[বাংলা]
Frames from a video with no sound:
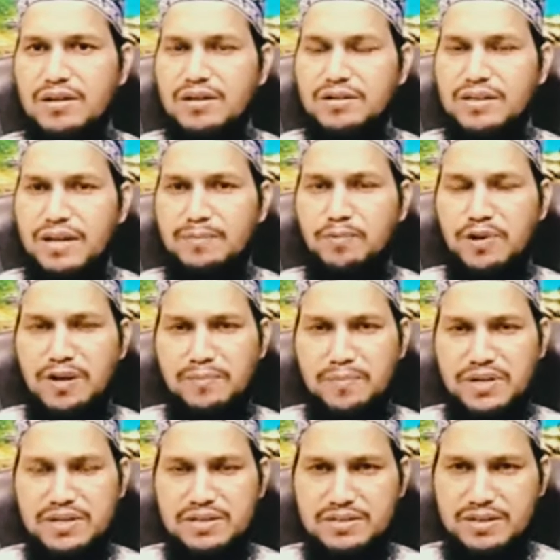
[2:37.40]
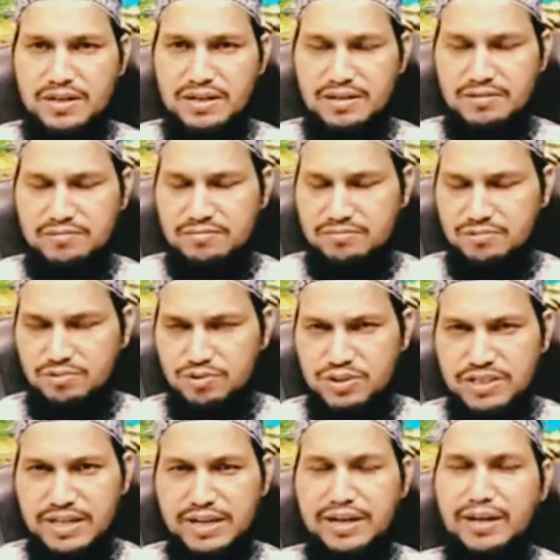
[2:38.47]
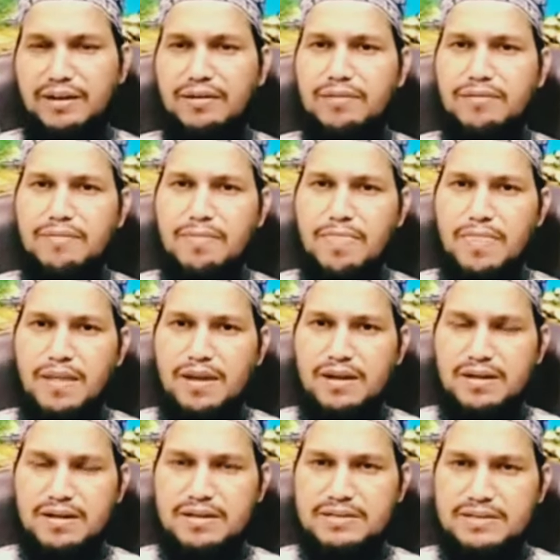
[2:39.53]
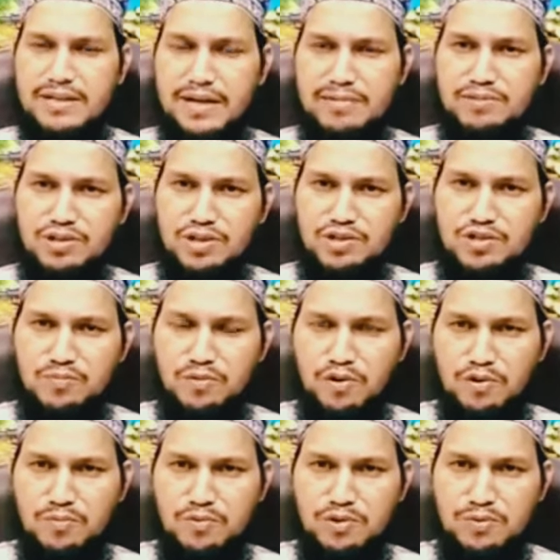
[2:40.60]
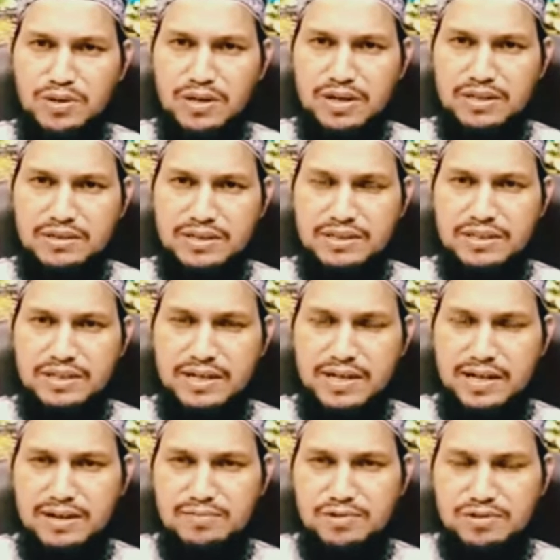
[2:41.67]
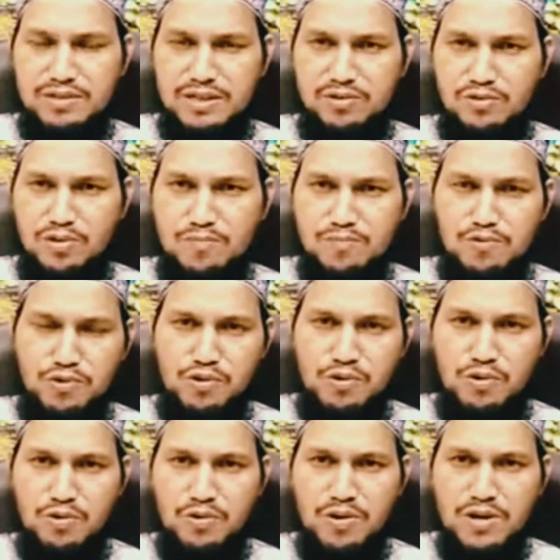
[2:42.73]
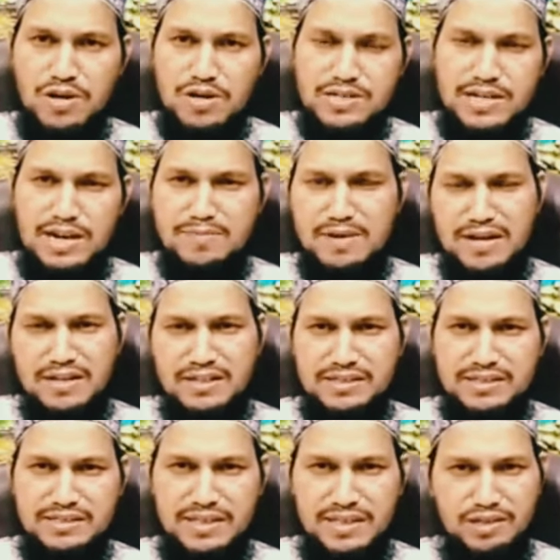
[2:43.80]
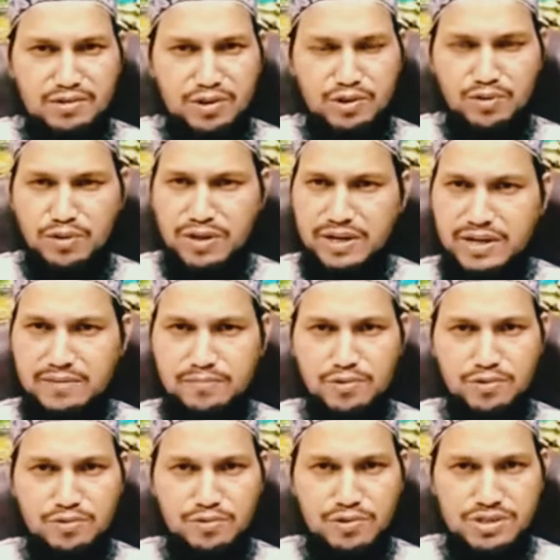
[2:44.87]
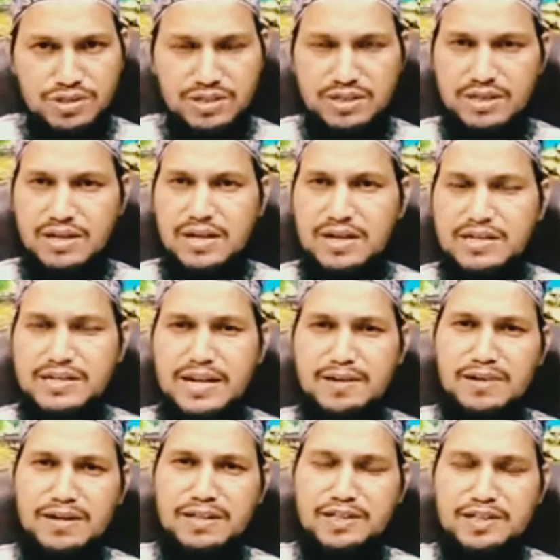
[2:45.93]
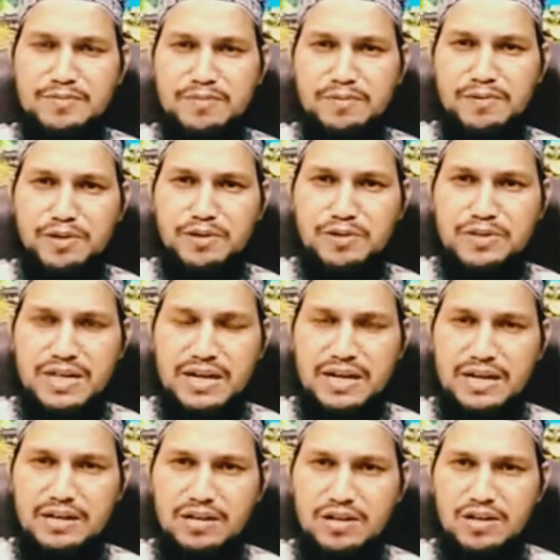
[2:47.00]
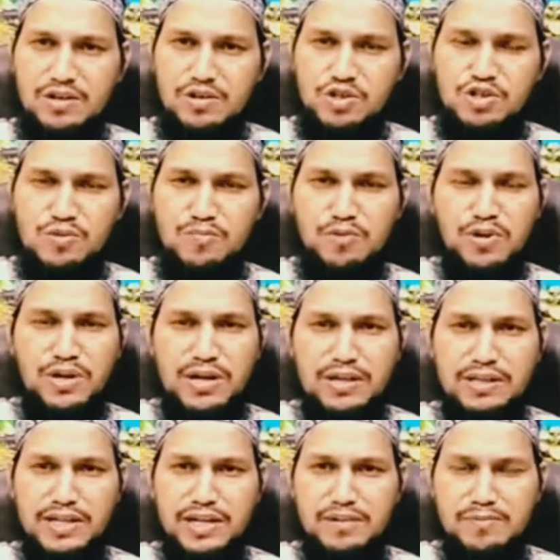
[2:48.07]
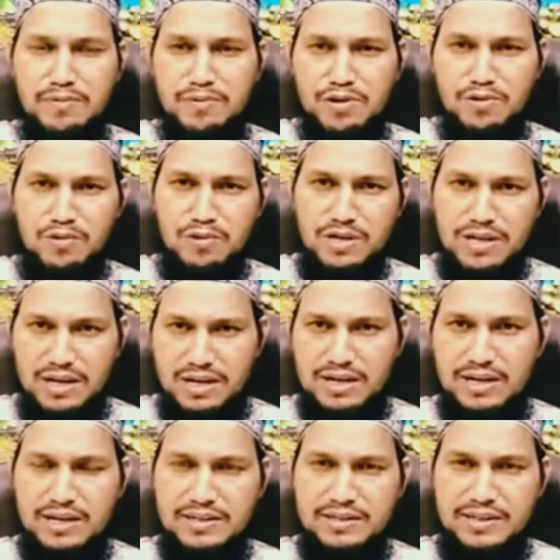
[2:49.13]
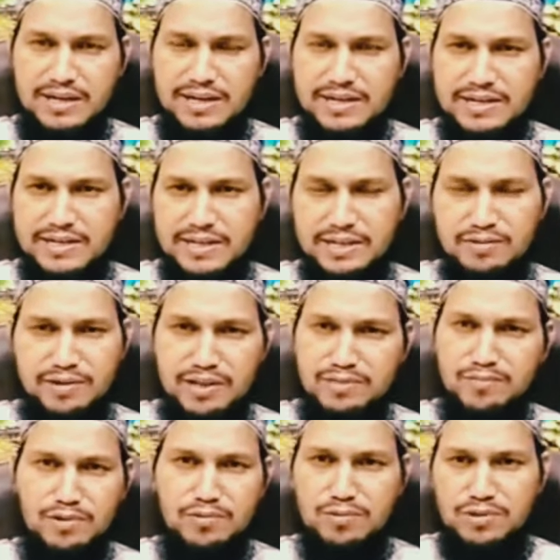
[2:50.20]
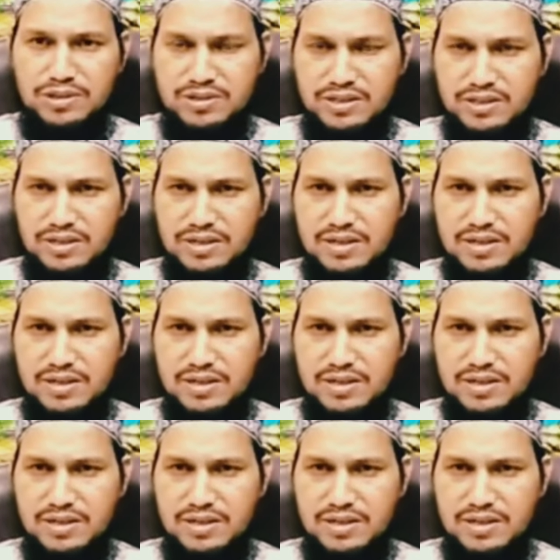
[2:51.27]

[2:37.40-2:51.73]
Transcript: তারপরে আপনি যদি দেখেন যে কারামত আলী জনপুর রহমতুল্লাহ তাদের কারামত আলী রংপুর সহ সারা বাংলাদেশে তাদেরও কিন্তু অনেক খ্যাতমত রয়েছে সারা বাংলাদেশে বিভিন্ন জায়গায় জনপুরি খানদানের বিভিন্ন অলি আল্লাহরা তারা এসে কিন্তু খ্যাতমত করতে চায়